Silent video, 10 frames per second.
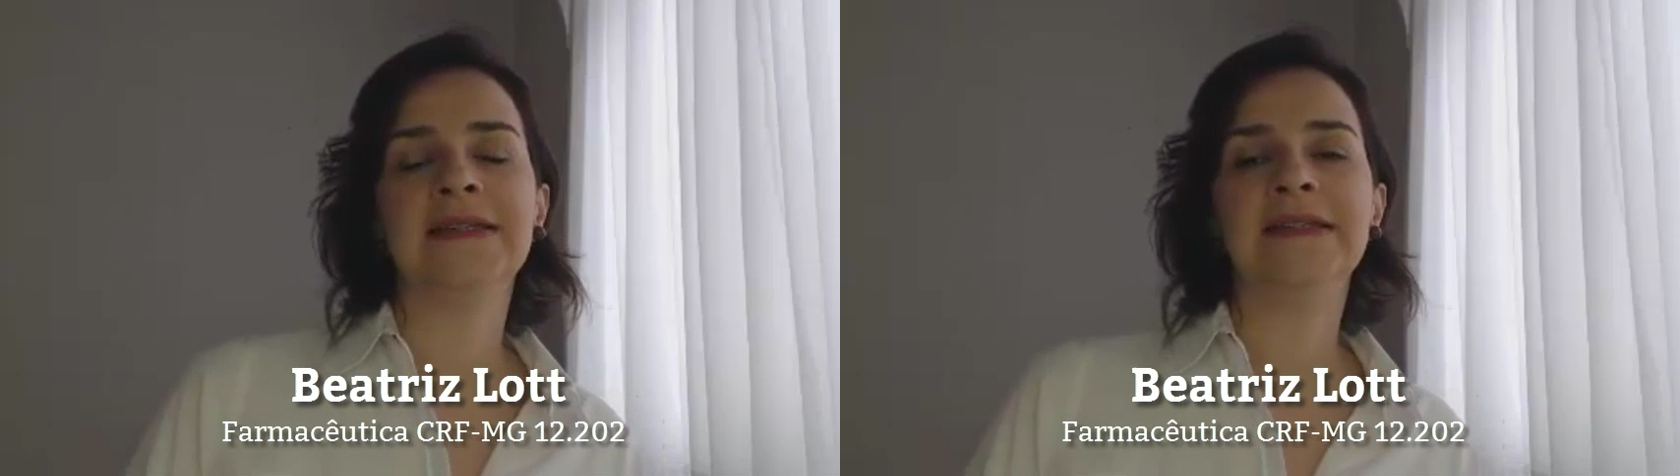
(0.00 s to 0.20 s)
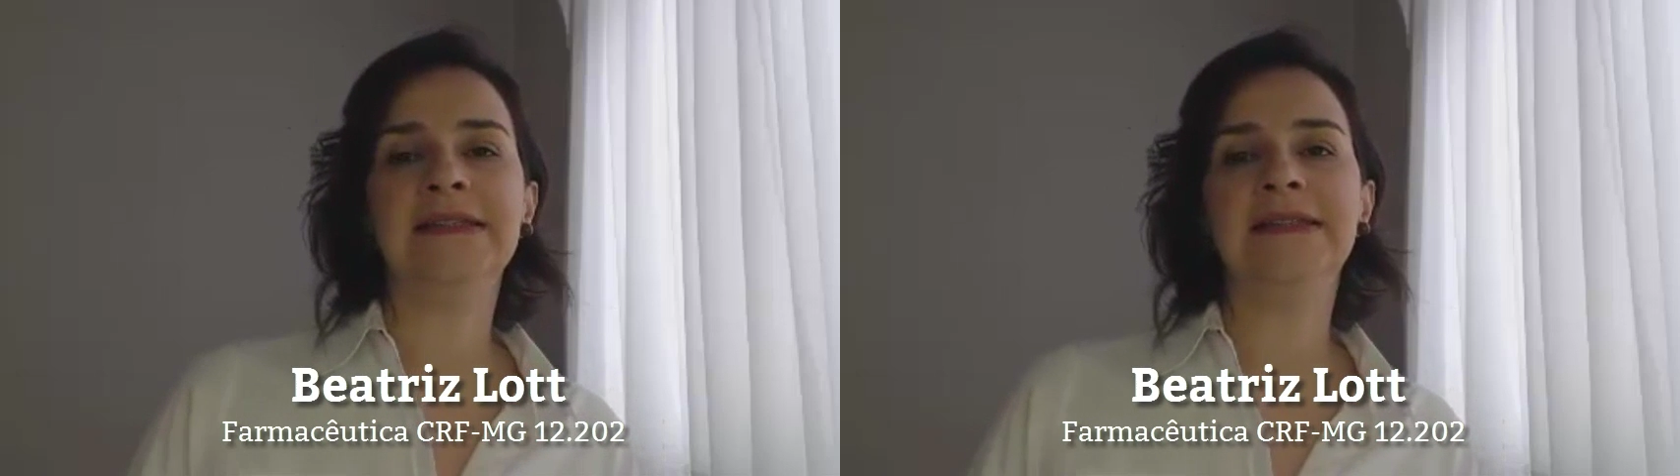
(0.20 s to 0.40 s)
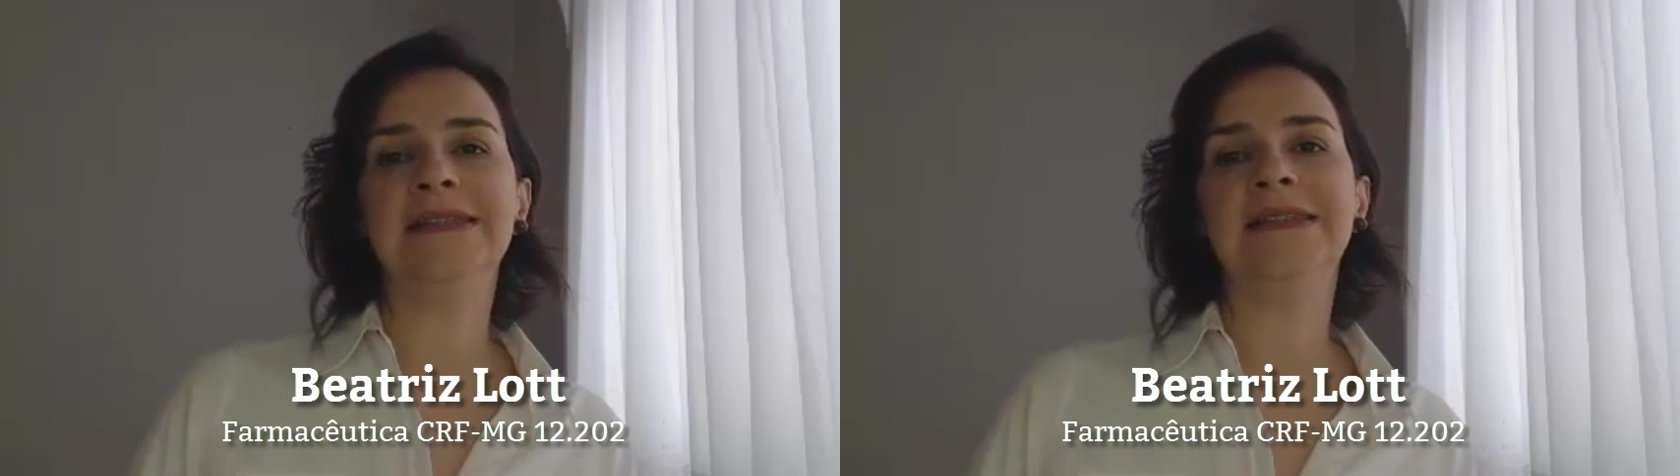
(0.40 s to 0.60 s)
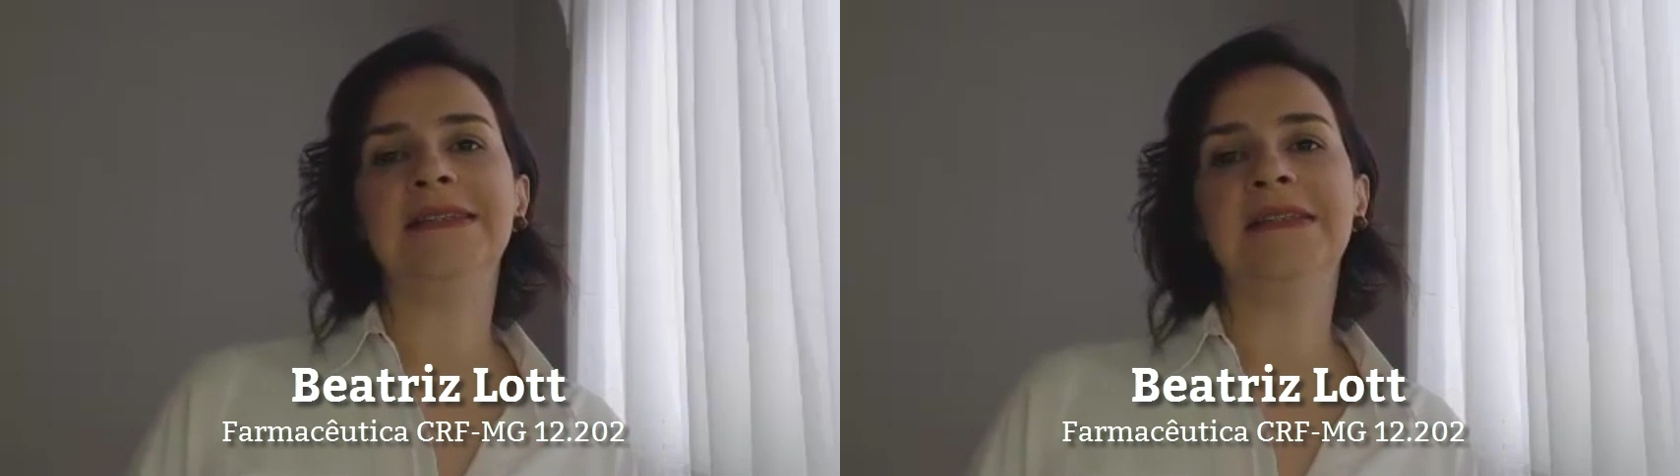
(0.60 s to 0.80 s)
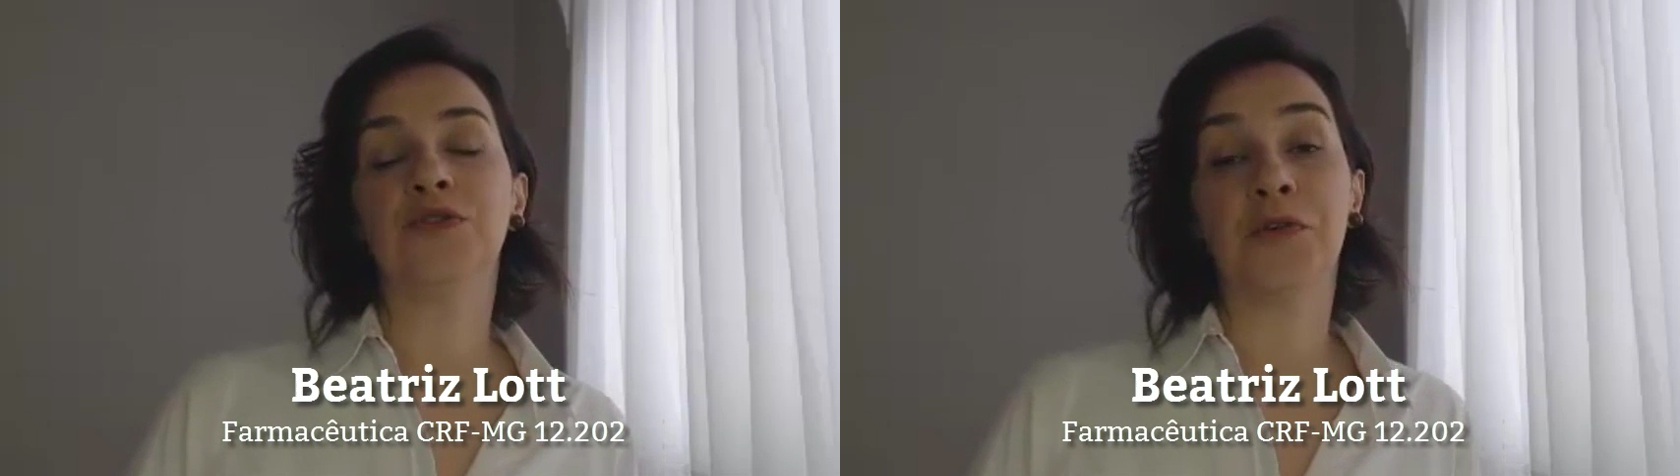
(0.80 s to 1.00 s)

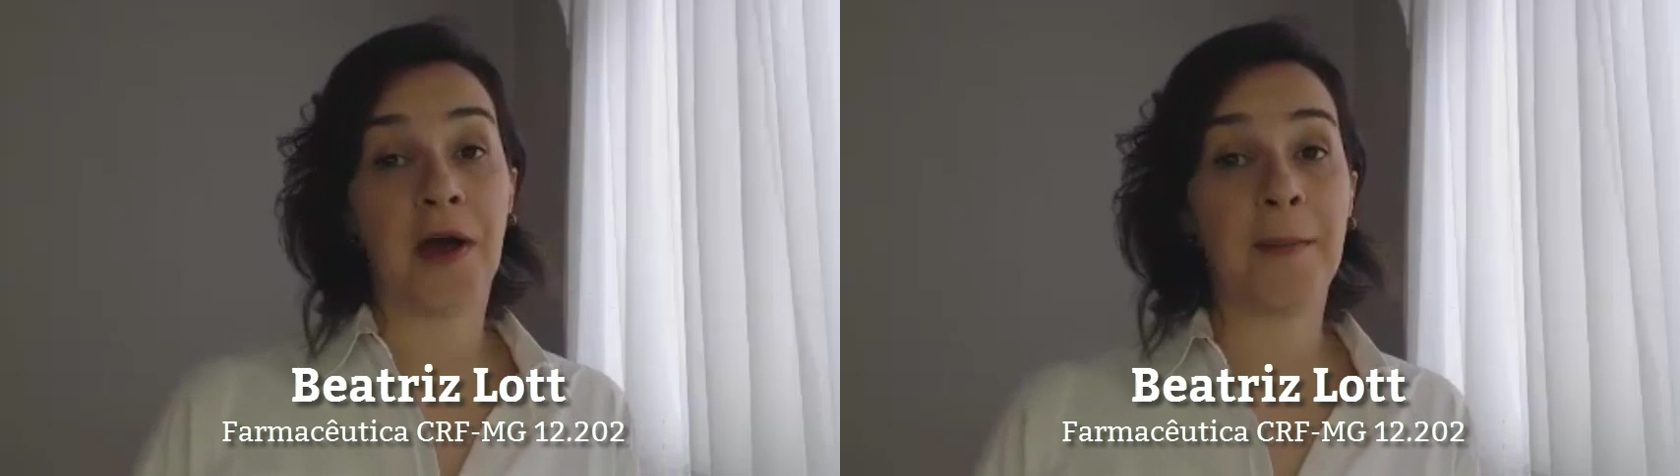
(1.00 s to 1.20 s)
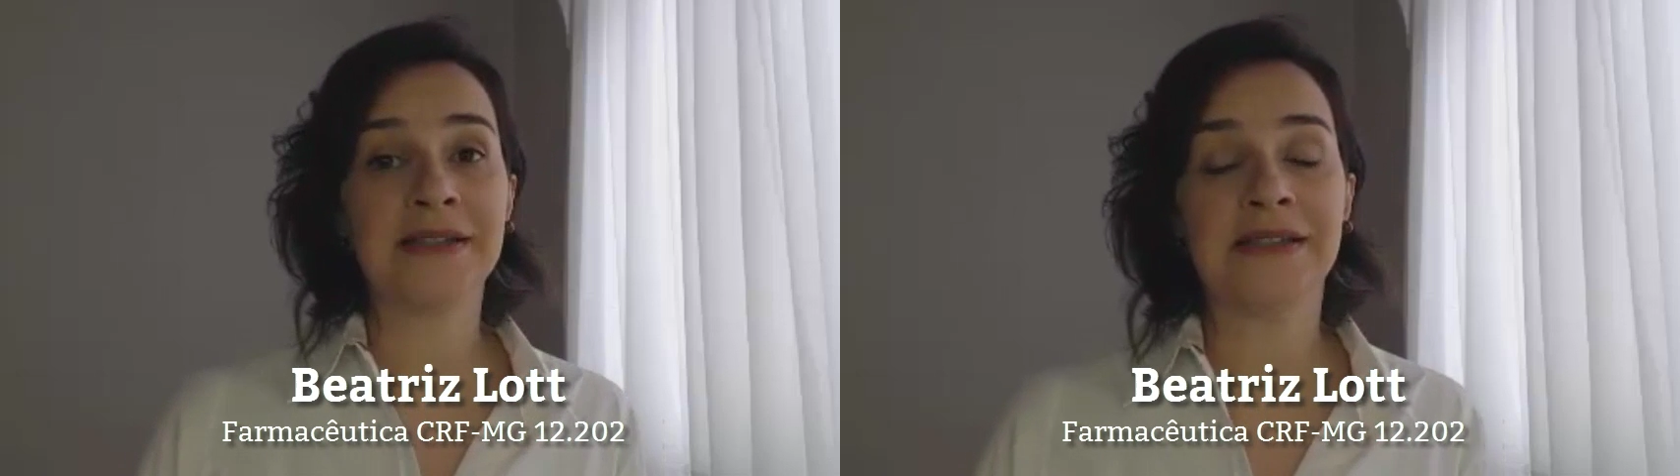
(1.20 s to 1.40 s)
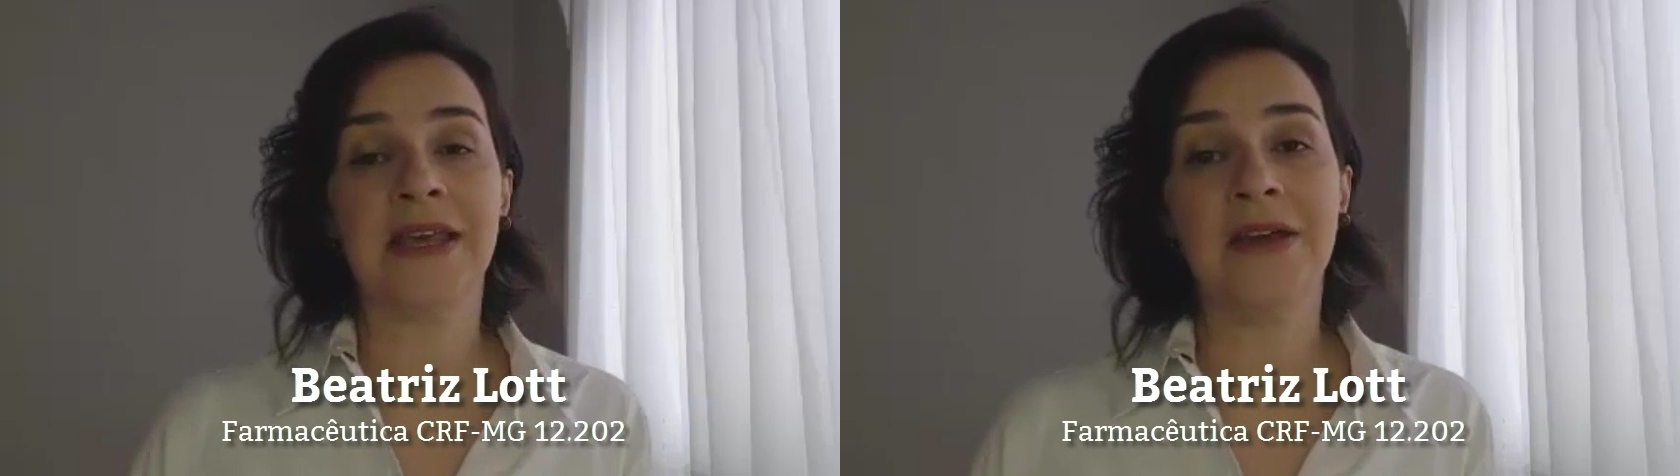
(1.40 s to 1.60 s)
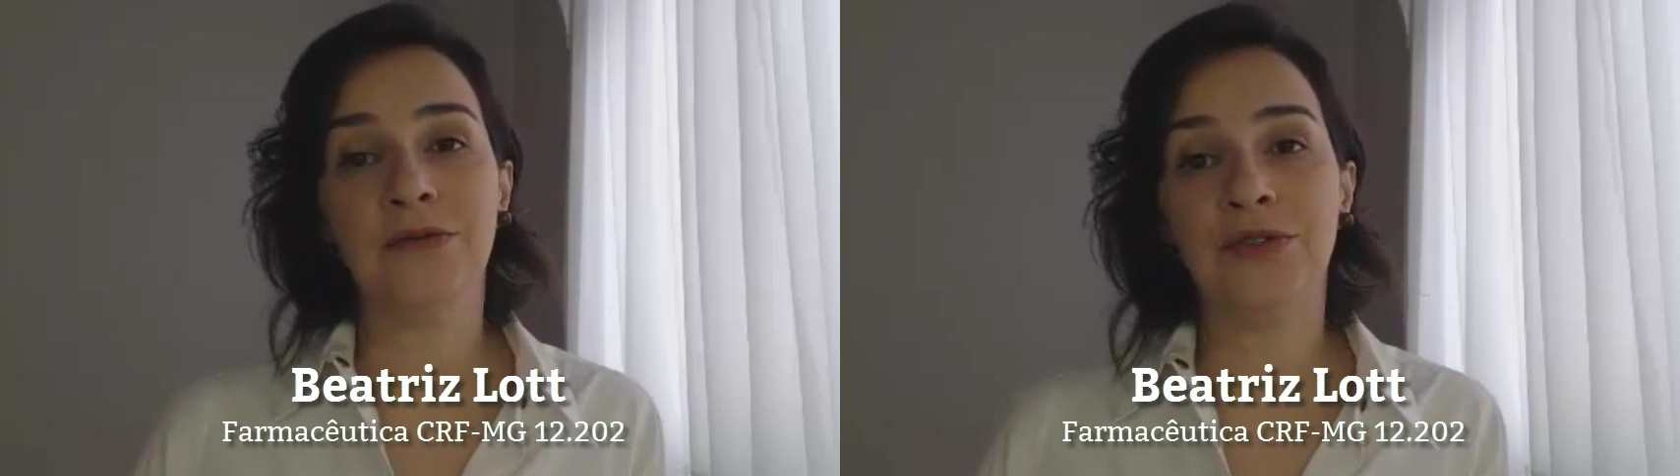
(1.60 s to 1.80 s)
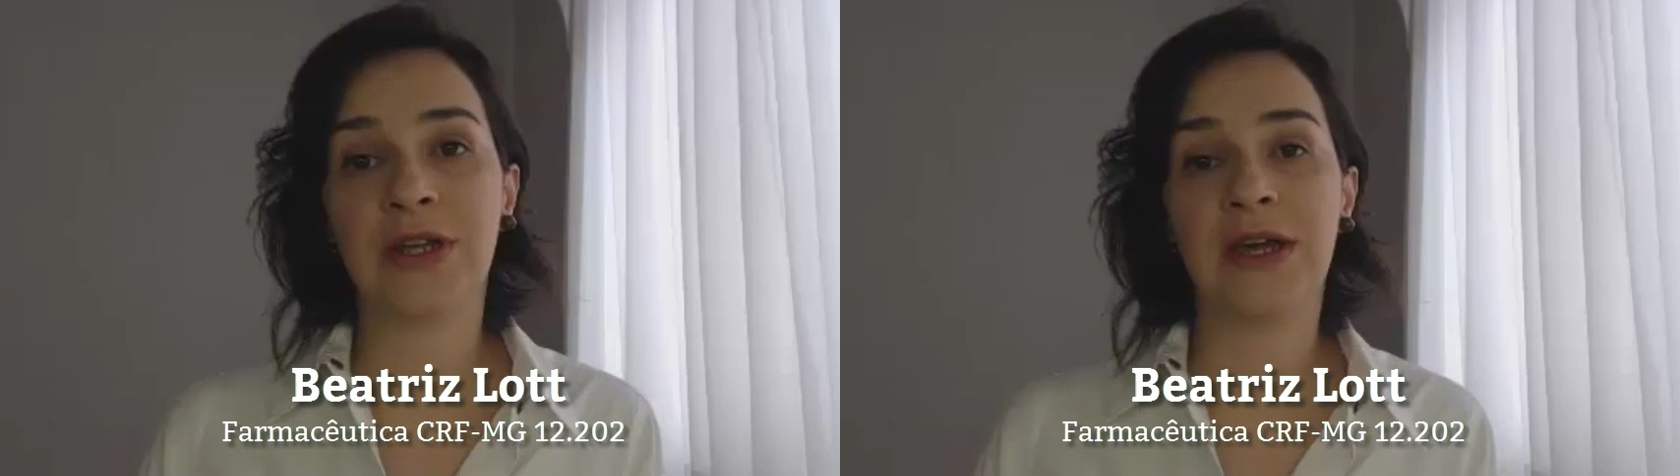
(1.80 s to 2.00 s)
e eu sou
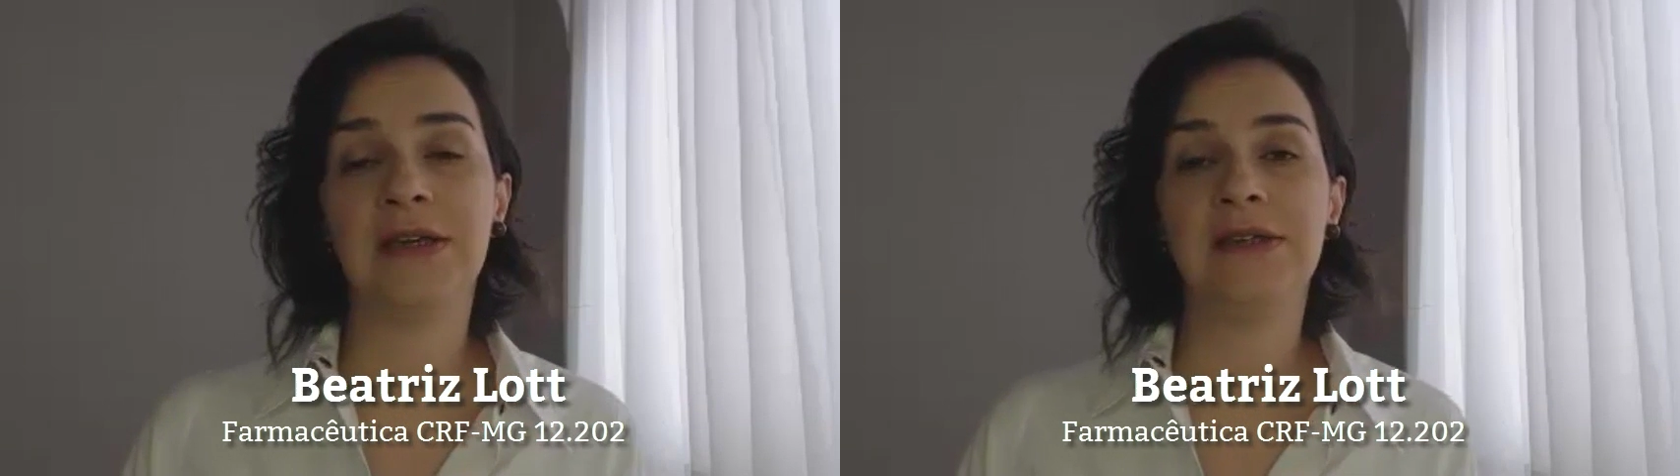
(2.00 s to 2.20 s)
farmacêutica